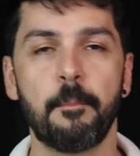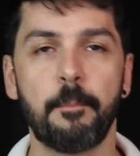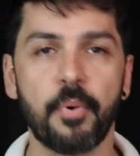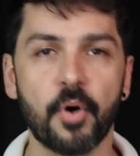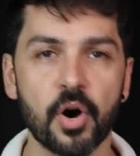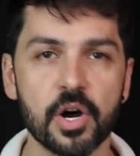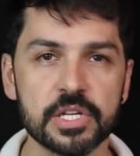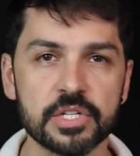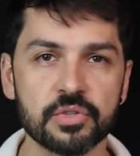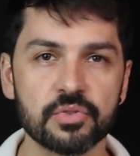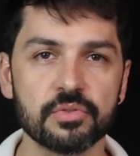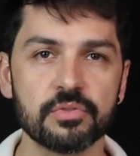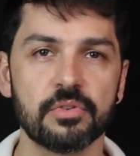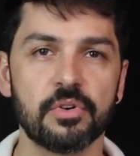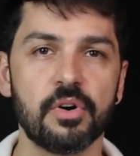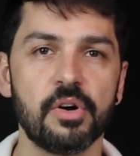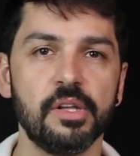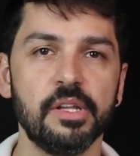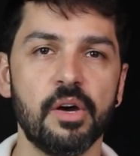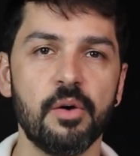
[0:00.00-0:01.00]
Posso
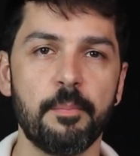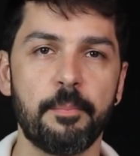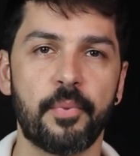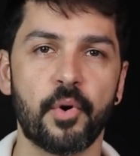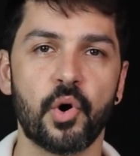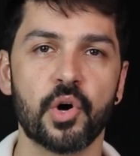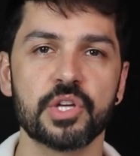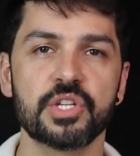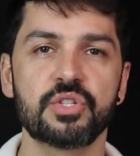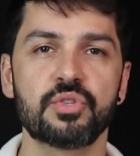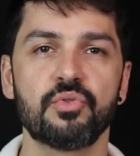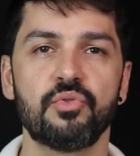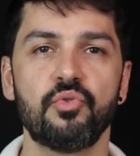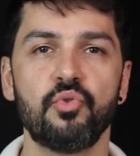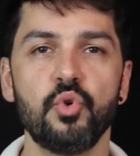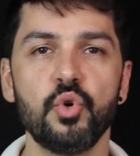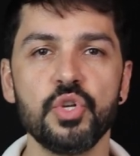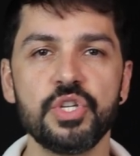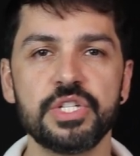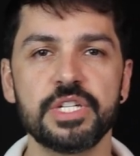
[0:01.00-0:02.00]
ou não posso
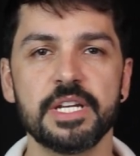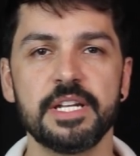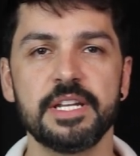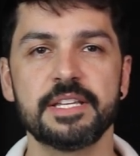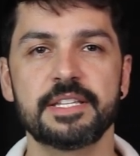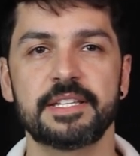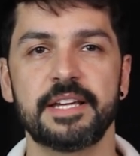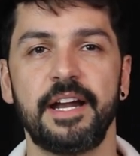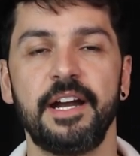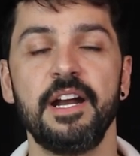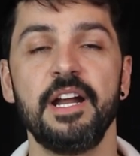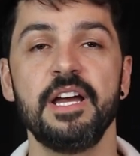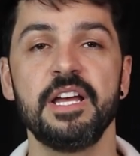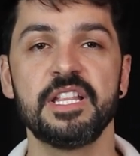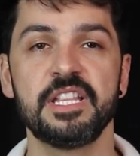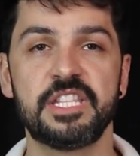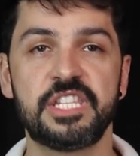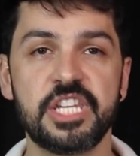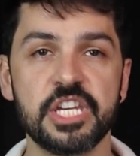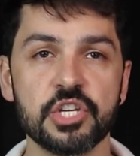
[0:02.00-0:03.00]
utilizar
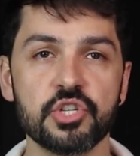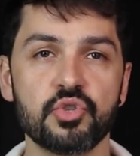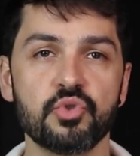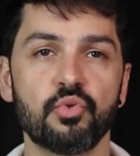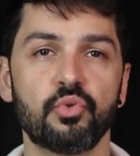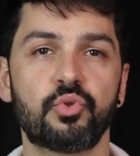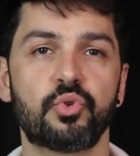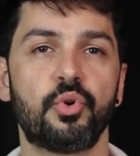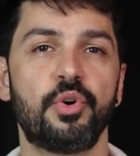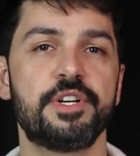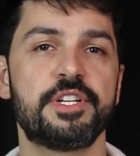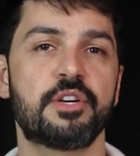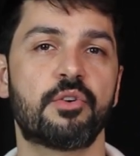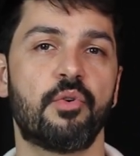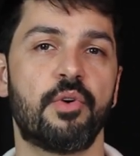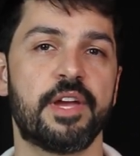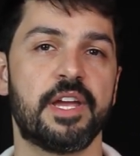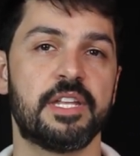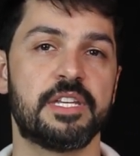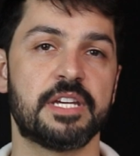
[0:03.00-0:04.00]
disjuntor de
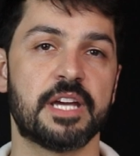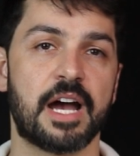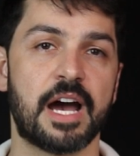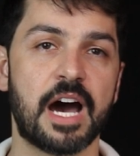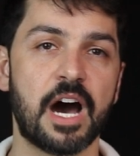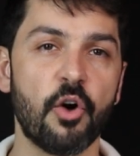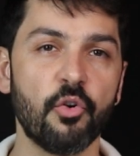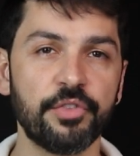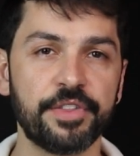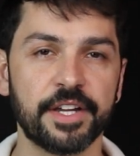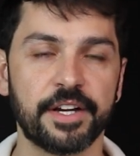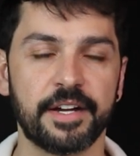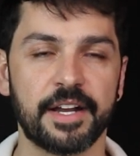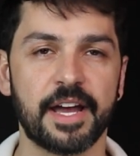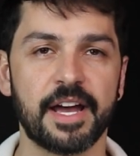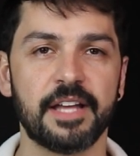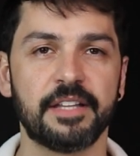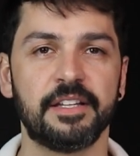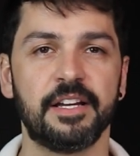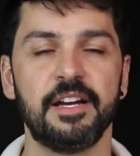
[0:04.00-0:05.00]
corrente
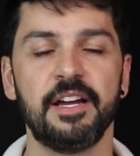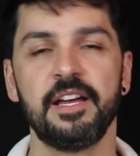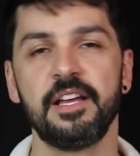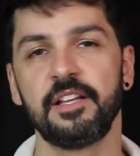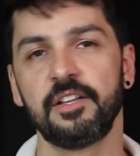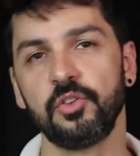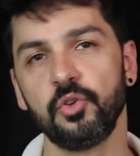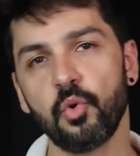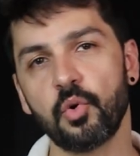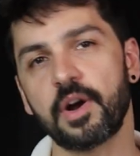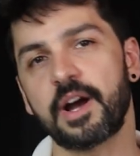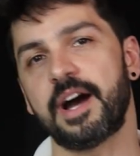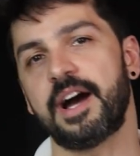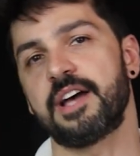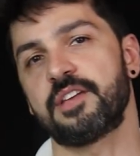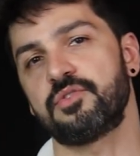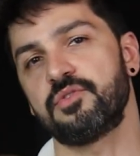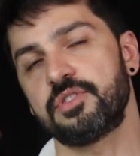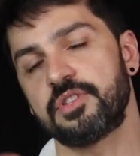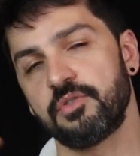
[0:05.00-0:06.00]
alternada no
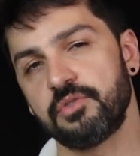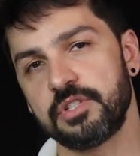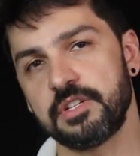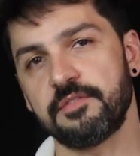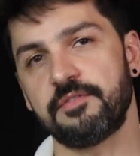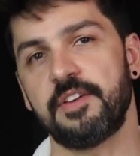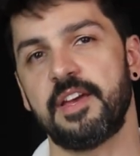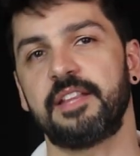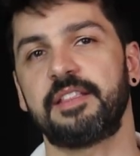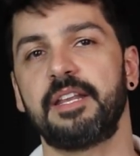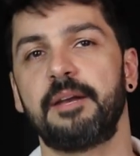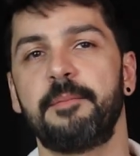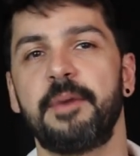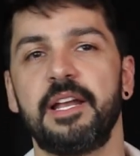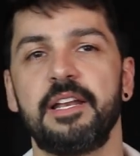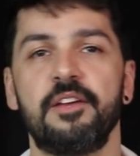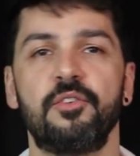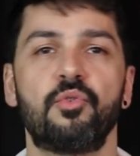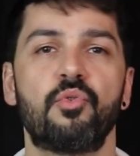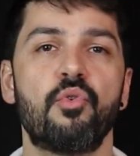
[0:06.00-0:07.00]
caso se eu estiver
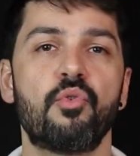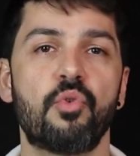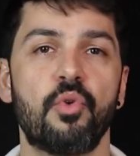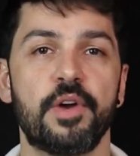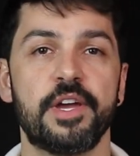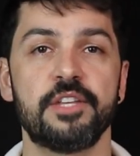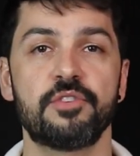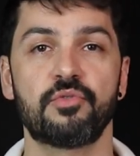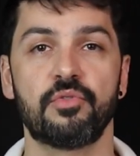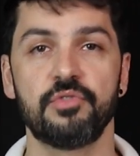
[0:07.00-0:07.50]
trabalhando com corrente